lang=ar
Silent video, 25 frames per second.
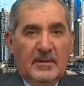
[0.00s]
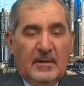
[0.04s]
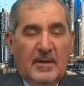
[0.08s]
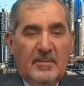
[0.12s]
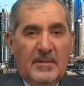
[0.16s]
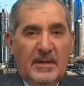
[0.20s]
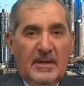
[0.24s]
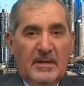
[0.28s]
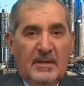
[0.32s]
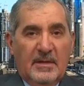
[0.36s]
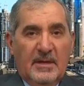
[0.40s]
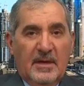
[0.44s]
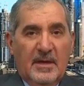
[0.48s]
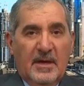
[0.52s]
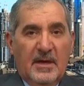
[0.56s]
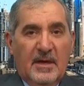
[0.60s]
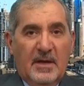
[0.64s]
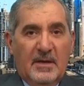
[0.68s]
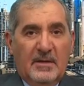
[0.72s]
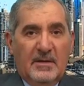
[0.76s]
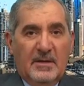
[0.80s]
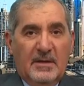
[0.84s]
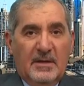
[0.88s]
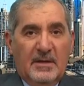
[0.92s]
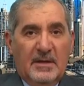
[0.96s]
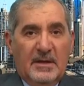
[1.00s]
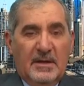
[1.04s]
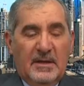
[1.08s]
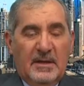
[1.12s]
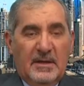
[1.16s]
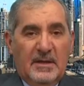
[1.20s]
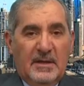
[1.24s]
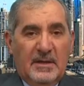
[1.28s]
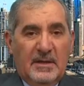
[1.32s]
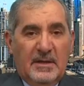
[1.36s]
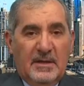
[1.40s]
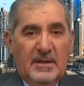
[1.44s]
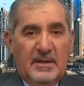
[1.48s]
طبعا هذه
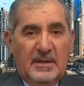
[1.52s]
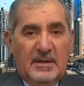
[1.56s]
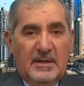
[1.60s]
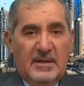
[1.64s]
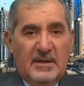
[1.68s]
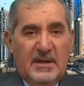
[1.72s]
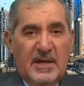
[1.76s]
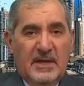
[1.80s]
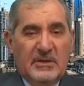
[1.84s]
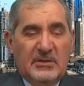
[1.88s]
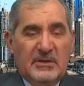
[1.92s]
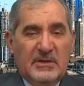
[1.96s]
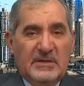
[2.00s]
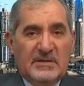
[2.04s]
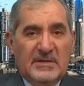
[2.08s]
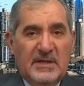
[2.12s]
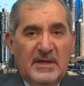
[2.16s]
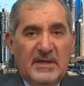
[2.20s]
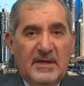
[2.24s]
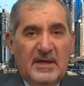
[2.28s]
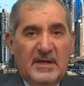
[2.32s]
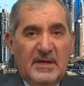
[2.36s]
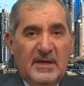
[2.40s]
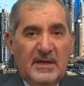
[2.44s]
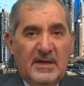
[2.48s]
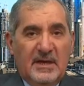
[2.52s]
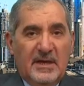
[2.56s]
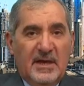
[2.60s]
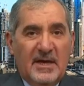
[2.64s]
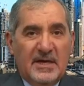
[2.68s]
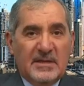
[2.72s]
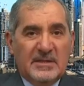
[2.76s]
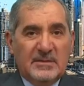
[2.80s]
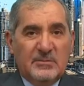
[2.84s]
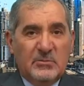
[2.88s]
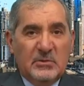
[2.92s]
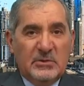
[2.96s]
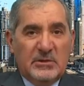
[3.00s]
الأجهزة هي
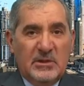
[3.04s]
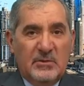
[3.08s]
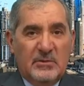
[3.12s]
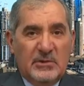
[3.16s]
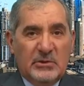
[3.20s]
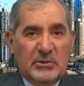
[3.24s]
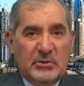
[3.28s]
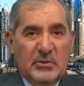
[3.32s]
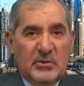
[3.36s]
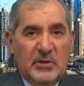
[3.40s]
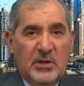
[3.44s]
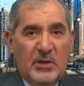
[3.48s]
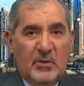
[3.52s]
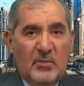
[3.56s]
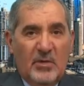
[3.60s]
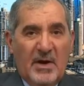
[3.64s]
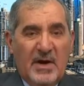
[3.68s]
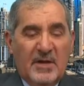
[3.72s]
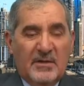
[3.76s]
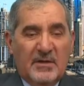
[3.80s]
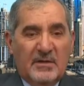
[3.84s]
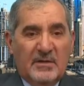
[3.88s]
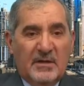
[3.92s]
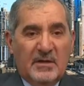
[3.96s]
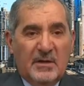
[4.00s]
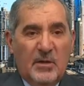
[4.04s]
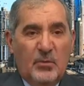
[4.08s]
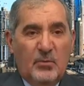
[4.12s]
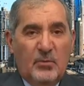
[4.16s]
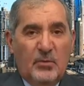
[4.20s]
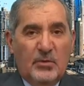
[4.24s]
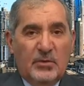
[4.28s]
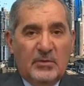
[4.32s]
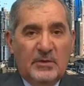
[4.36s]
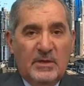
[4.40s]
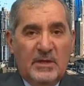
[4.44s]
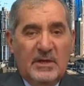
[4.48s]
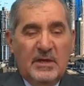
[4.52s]
لقياس مستوى السكر وهذا
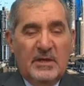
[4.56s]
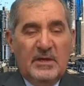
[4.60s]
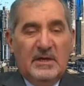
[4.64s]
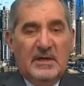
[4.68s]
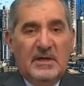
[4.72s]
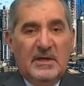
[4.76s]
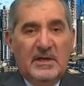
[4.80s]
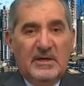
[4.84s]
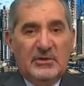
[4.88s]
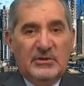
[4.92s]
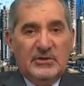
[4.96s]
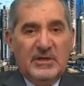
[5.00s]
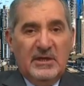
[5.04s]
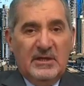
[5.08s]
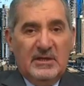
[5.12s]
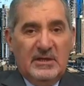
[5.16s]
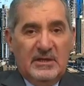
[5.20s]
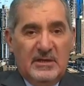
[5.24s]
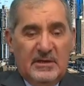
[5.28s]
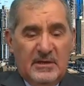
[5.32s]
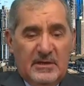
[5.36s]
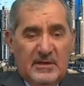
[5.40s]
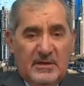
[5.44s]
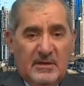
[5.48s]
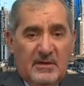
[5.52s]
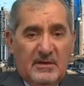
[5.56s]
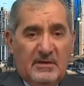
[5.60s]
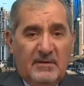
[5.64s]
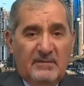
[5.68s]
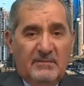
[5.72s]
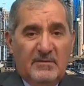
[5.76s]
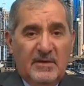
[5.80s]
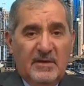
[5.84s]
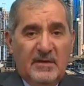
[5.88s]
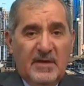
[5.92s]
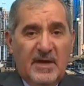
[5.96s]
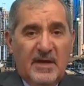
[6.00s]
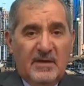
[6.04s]
تطور جيد
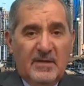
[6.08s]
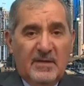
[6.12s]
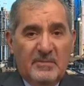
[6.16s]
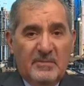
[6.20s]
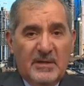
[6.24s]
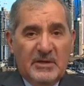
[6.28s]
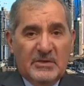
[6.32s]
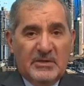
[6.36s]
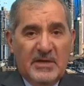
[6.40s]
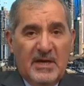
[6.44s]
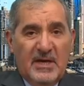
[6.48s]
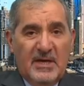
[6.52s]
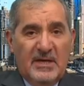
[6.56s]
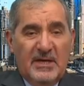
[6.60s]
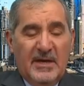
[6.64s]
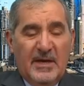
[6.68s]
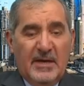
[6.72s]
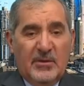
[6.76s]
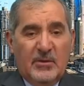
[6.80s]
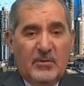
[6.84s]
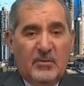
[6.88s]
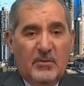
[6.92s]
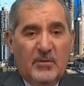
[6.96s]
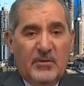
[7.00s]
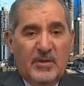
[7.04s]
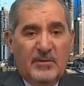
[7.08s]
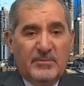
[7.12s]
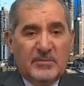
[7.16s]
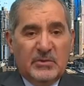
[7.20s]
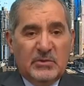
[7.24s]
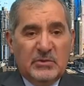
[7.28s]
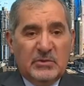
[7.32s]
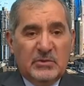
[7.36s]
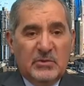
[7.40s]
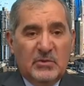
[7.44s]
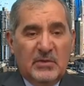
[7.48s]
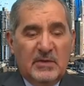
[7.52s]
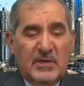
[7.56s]
في المجال لأنه ضبط
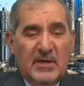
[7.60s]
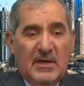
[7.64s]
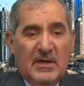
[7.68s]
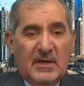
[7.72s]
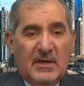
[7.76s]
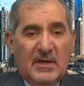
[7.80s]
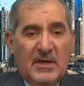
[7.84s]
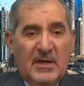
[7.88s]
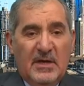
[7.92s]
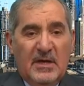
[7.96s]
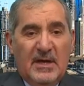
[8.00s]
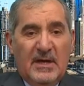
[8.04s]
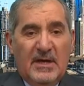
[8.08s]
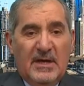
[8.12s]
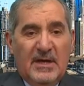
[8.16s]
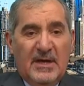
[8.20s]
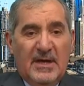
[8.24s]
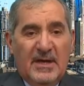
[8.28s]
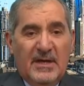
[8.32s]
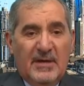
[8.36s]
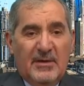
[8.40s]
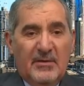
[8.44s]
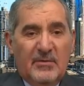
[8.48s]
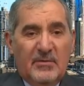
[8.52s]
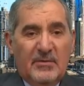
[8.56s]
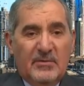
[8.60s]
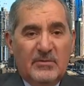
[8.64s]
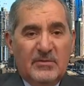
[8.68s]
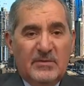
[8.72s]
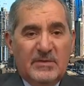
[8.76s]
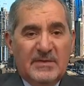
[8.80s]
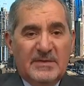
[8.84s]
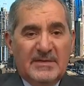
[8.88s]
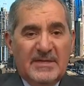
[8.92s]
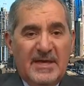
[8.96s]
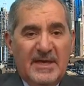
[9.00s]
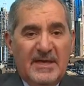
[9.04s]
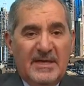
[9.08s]
السكر لا
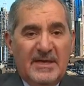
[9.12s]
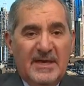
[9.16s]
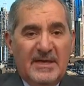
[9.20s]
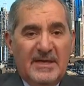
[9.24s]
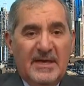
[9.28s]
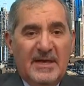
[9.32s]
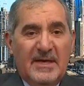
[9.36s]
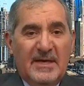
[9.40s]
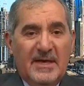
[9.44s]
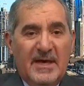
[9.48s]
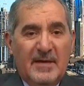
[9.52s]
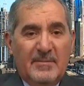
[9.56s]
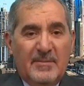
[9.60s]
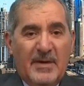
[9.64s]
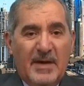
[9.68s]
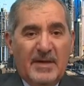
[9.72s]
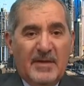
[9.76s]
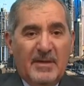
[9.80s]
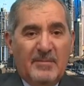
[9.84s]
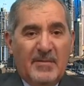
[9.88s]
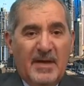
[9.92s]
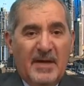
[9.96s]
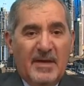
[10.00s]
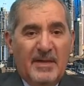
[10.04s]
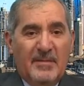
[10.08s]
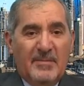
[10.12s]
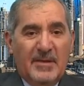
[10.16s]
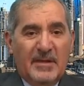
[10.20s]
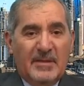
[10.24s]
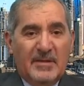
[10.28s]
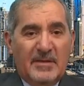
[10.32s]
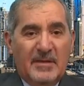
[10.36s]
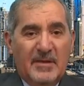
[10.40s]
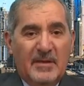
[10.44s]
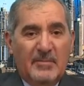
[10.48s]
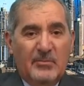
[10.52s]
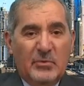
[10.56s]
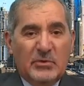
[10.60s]
يكون سهلا إلا بعد معلمة
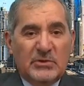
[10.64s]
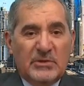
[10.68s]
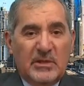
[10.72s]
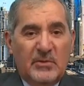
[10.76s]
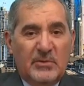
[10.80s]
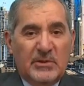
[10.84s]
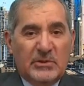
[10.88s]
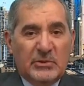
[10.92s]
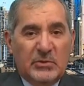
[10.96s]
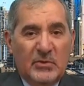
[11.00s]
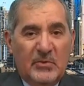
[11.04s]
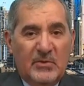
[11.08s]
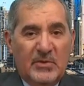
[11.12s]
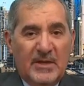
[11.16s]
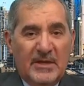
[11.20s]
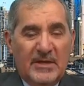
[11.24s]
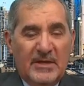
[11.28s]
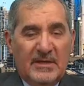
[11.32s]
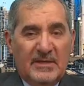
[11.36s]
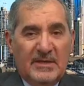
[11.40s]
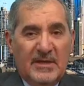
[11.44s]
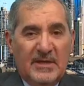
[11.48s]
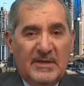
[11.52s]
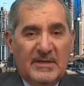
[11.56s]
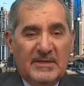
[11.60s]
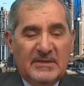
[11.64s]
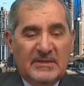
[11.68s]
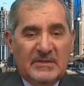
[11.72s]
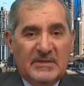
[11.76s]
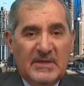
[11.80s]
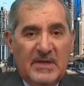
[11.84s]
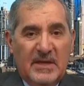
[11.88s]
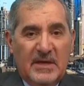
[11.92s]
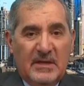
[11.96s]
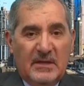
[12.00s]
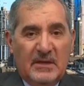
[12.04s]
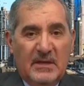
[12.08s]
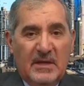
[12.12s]
مستوى السكر عند
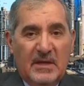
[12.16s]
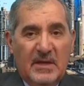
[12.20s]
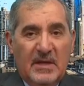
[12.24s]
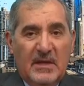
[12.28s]
الإنسان